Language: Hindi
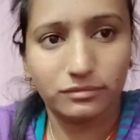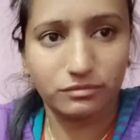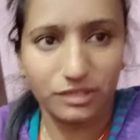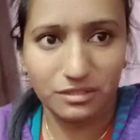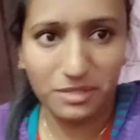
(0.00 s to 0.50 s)

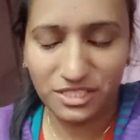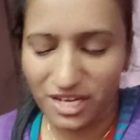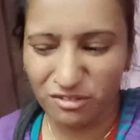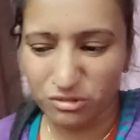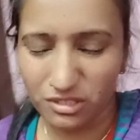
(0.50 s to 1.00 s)
बस मैं
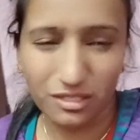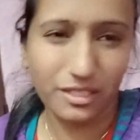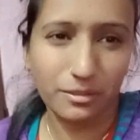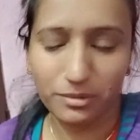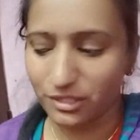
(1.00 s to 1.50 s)
चाय उतना
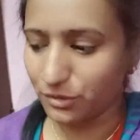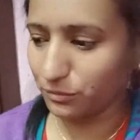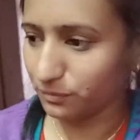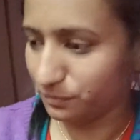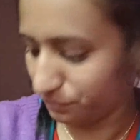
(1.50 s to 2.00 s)
नहीं पीती हूँ
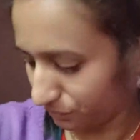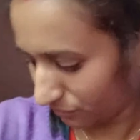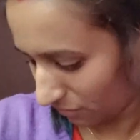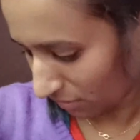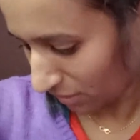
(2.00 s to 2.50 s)

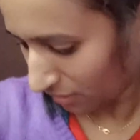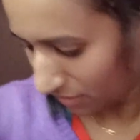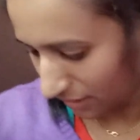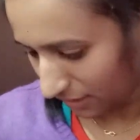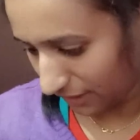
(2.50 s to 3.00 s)

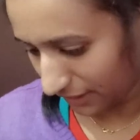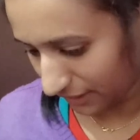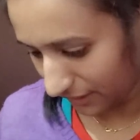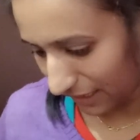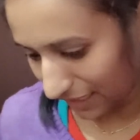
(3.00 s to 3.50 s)

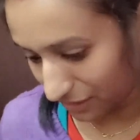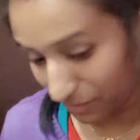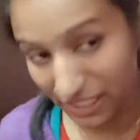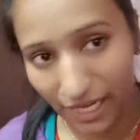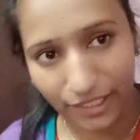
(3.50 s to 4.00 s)
लेकिन आज मैं
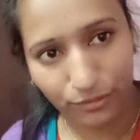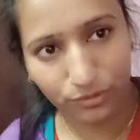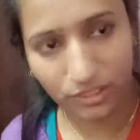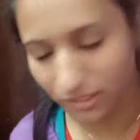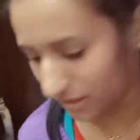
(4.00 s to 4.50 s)
नहाई हूँ
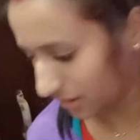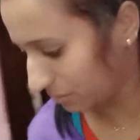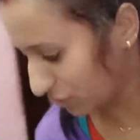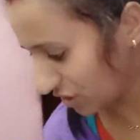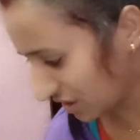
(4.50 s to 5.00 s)
ना इसलिए
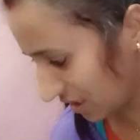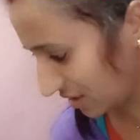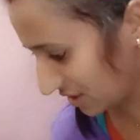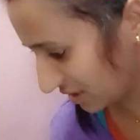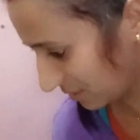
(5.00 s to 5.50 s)
मुझे
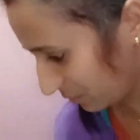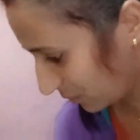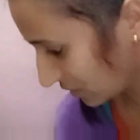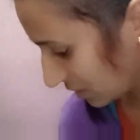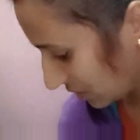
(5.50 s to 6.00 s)
ठंड जैसी
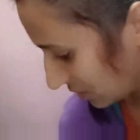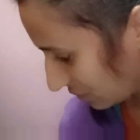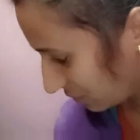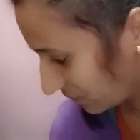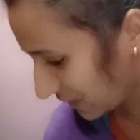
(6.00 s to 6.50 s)

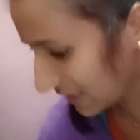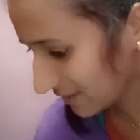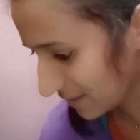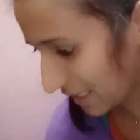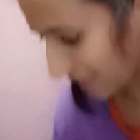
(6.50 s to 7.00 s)
फीलिंग्स आ